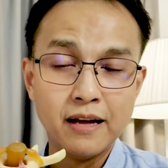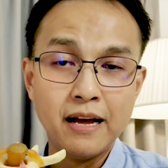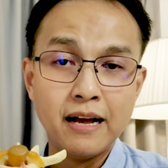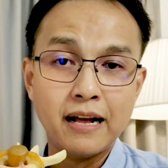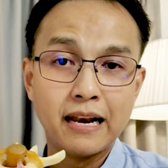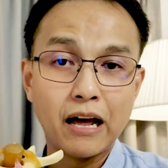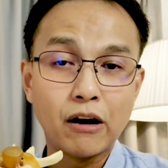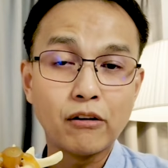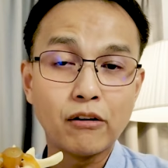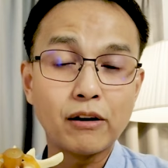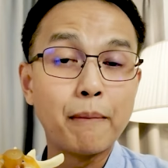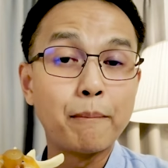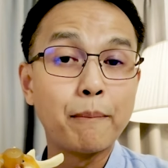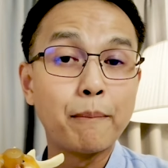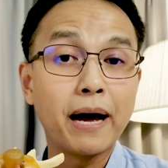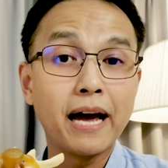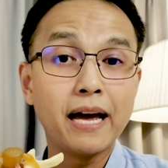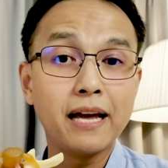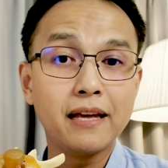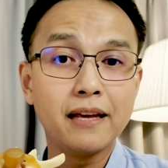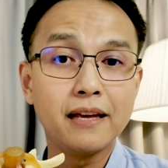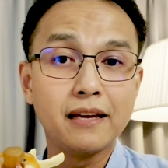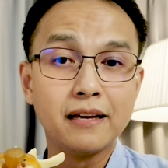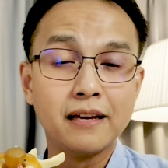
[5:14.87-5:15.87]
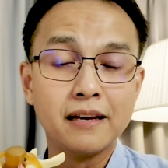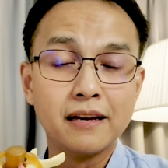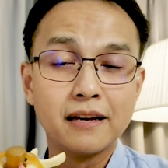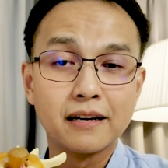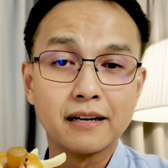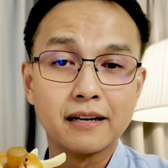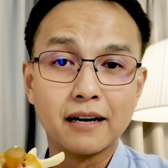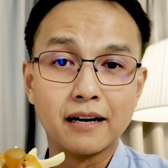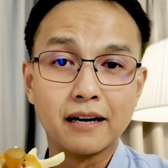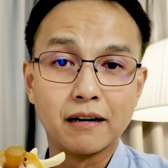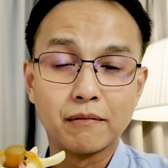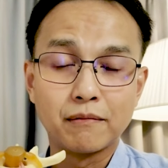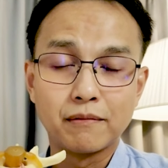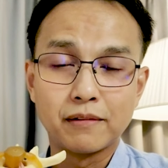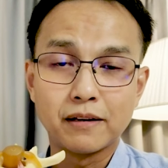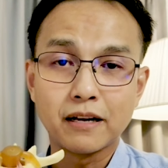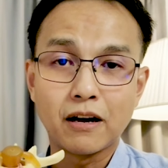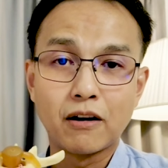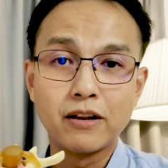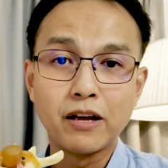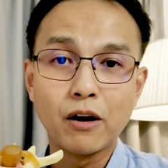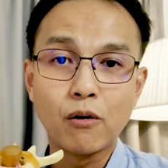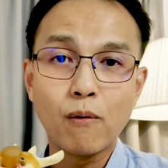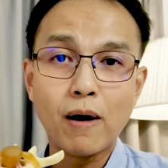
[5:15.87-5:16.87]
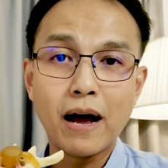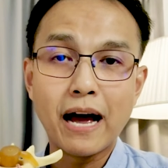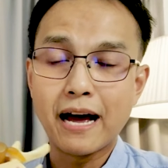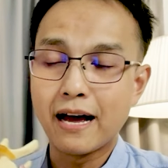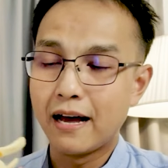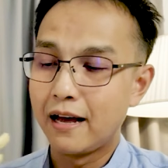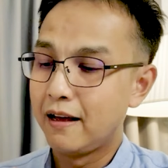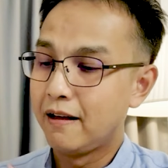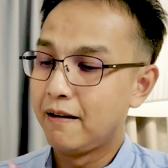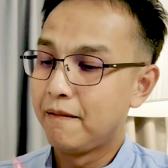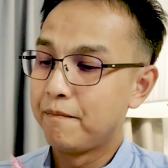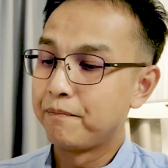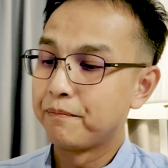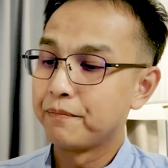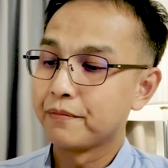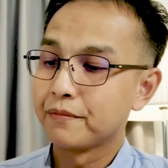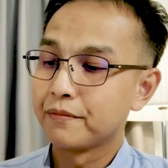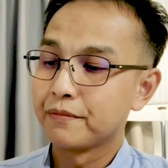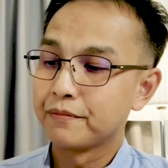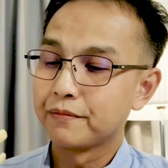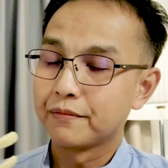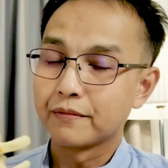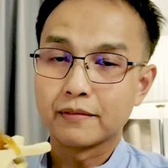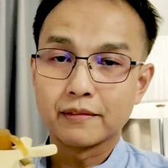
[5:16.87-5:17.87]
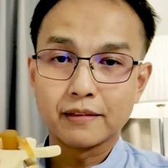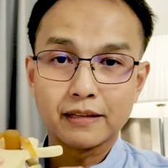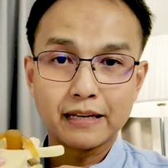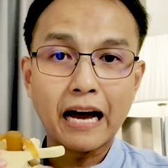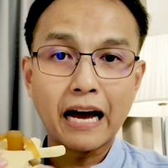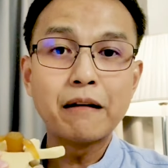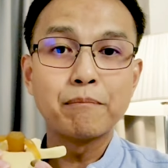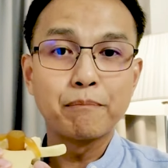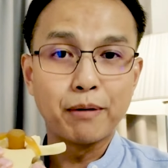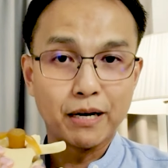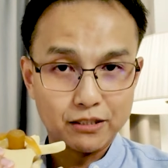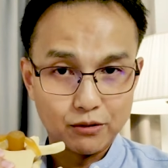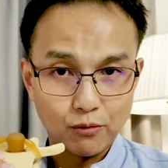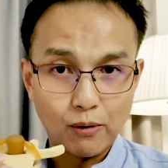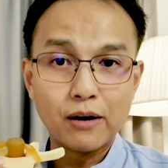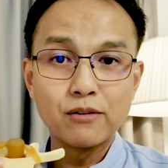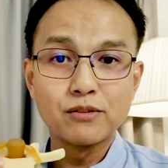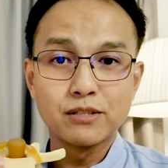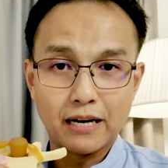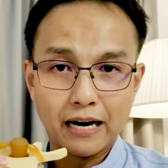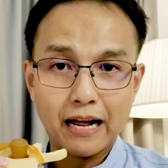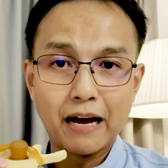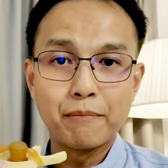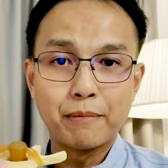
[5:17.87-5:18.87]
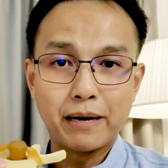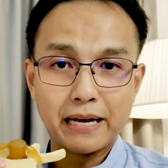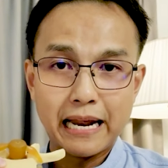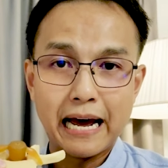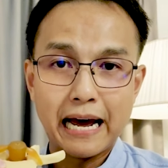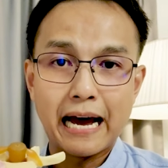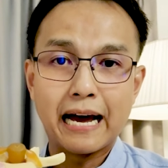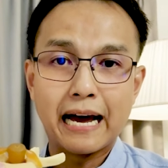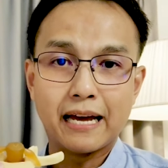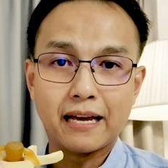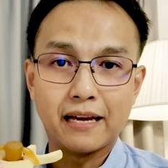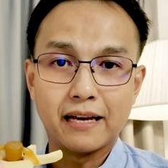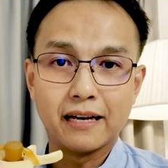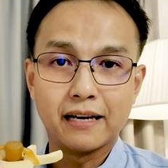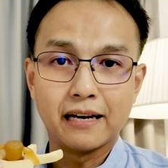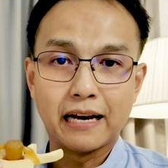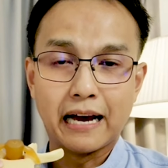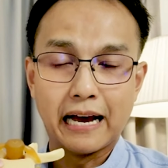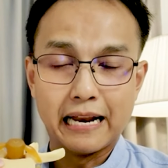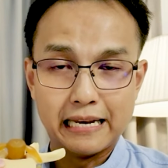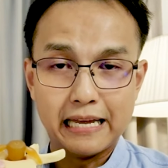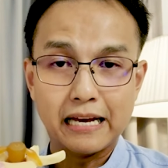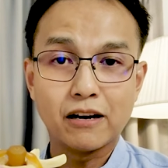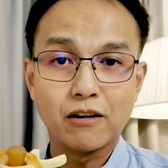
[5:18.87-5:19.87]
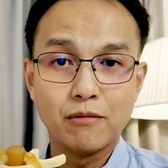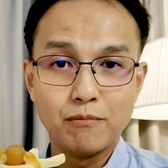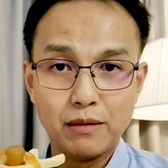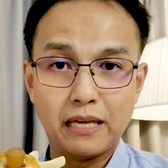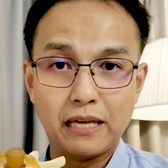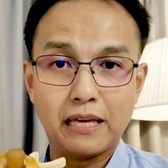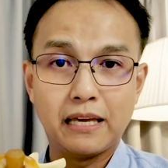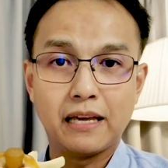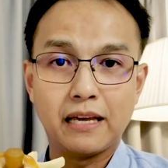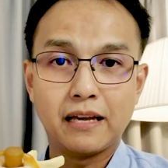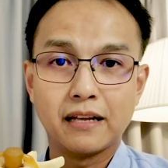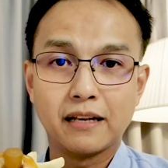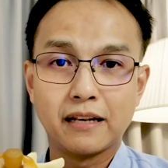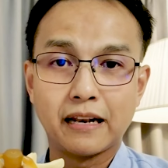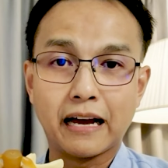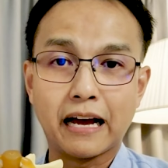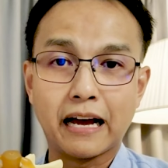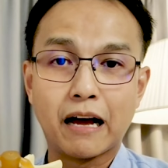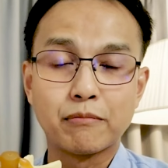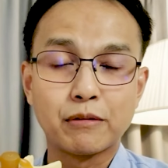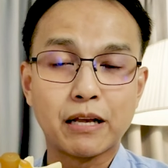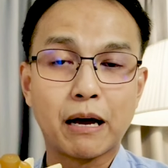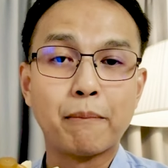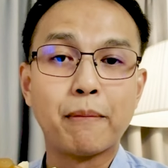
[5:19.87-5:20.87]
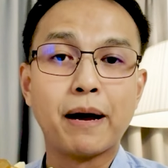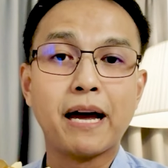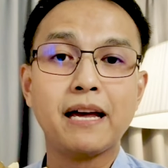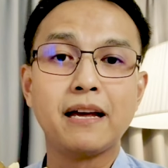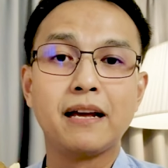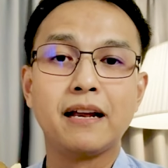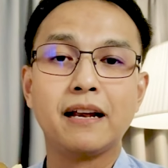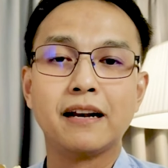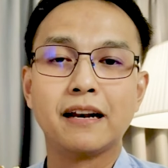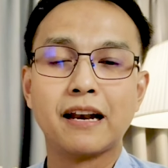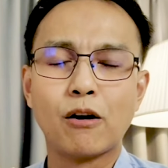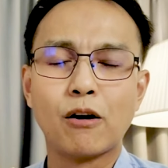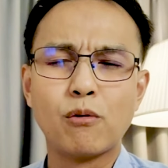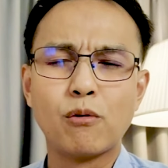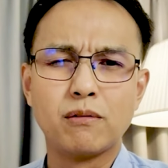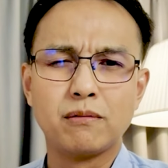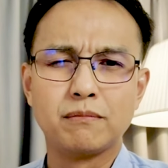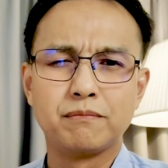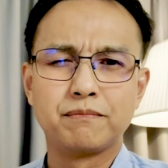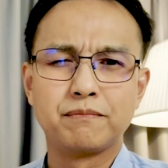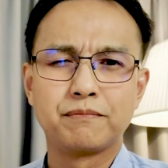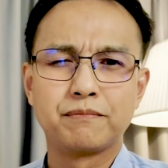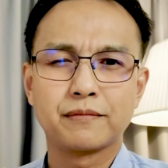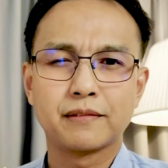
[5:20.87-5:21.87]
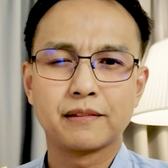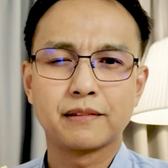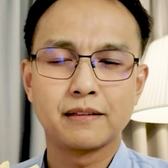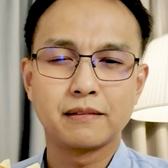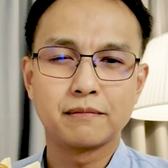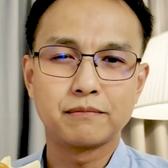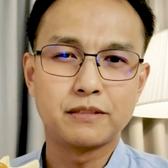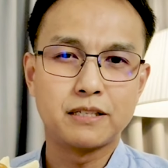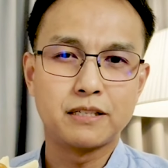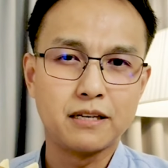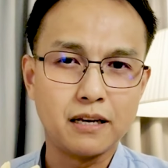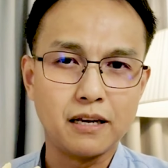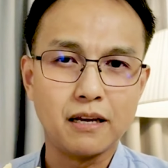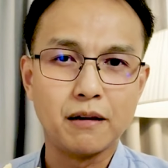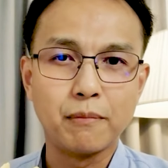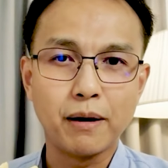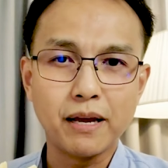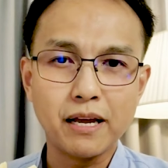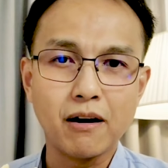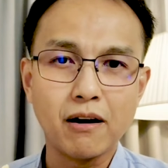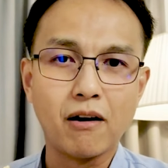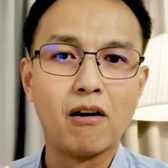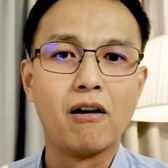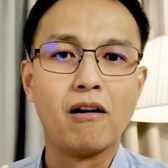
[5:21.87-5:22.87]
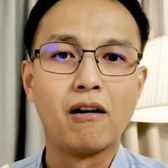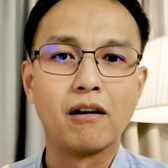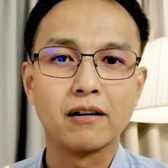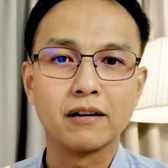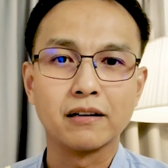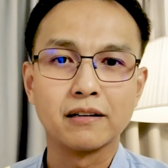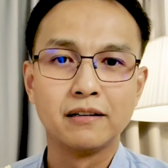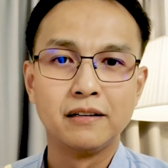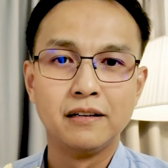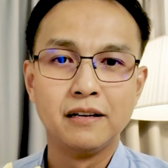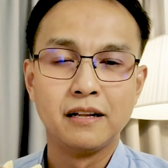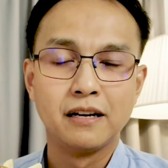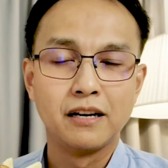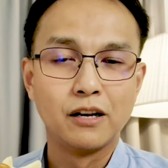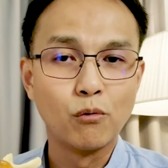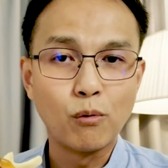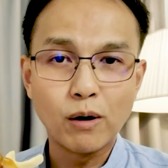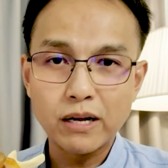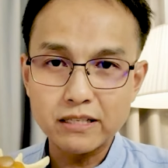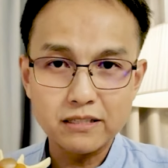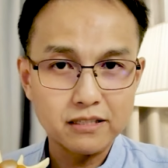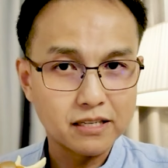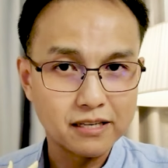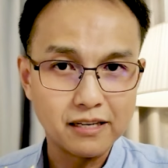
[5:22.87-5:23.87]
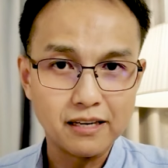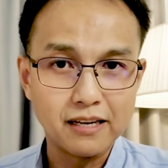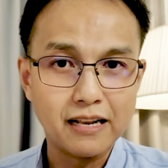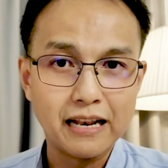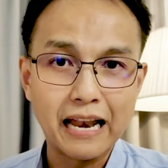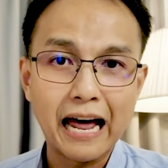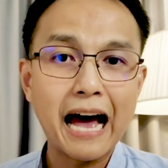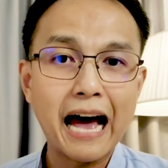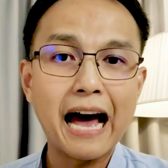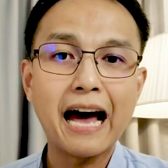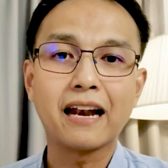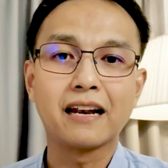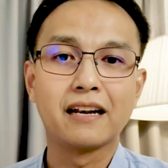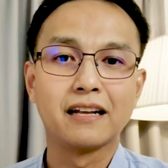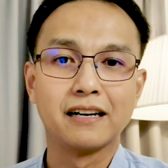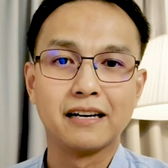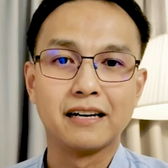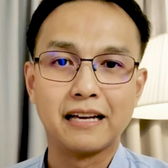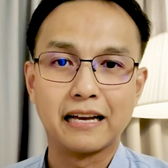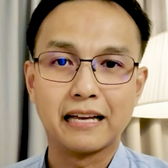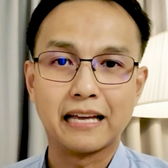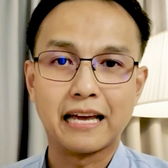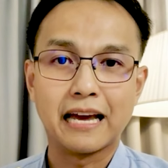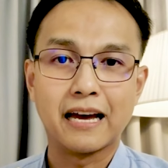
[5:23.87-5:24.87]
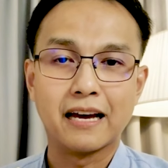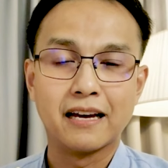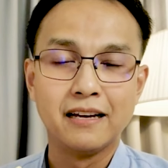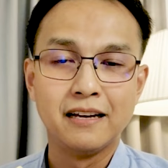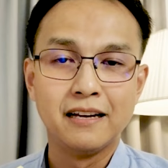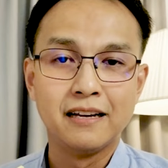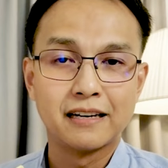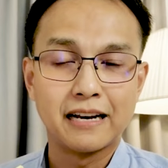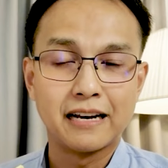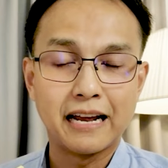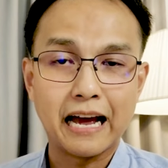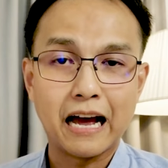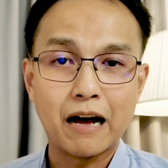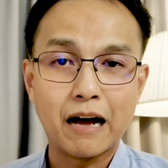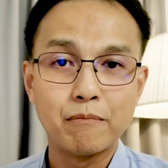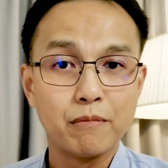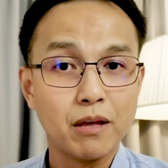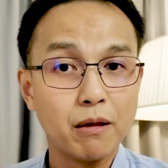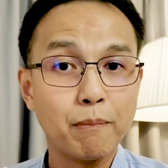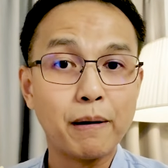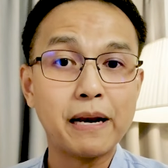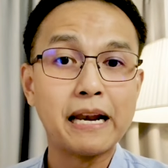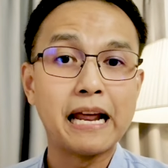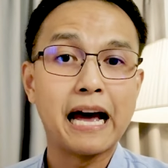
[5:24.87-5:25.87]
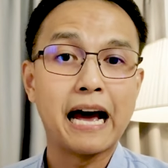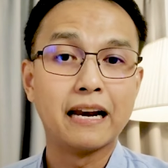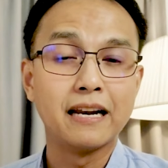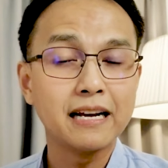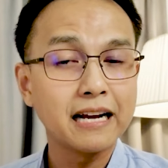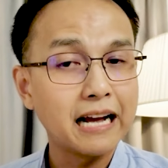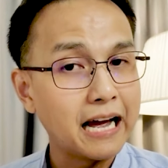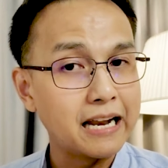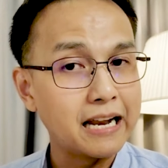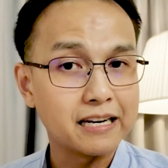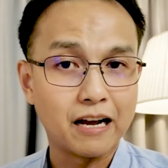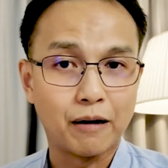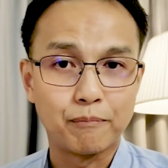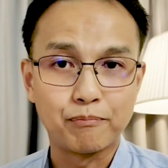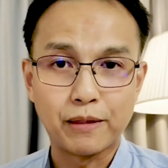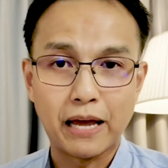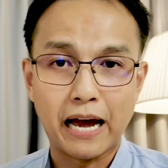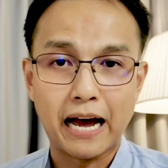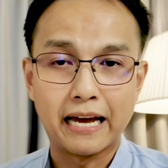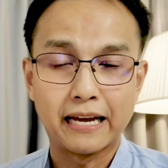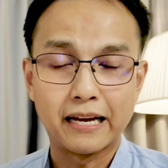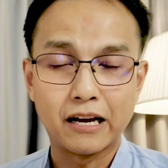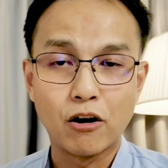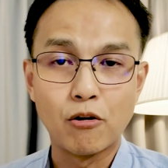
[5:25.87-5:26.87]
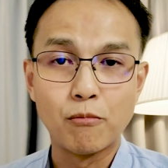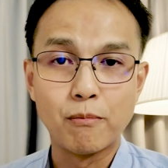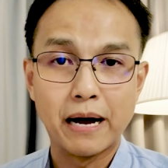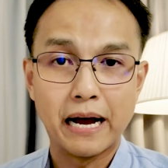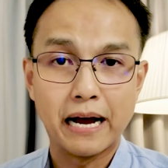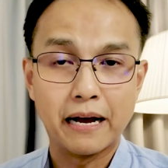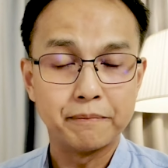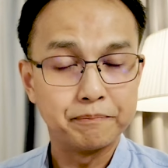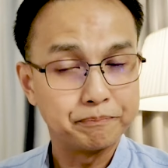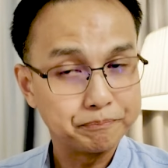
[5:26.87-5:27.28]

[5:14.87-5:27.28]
แล้วทำให้เกิดเขาเรียกว่ากั้นปัสสาวะอุจจาระไม่ได้ อันนี้ก็มีนะครับทำให้เราฉี่ไม่ออกหรือว่าฉี่ลาดเลยอย่างเงี้ยนะครับมีปัญหาเรื่องการขับถ่ายเข้ามา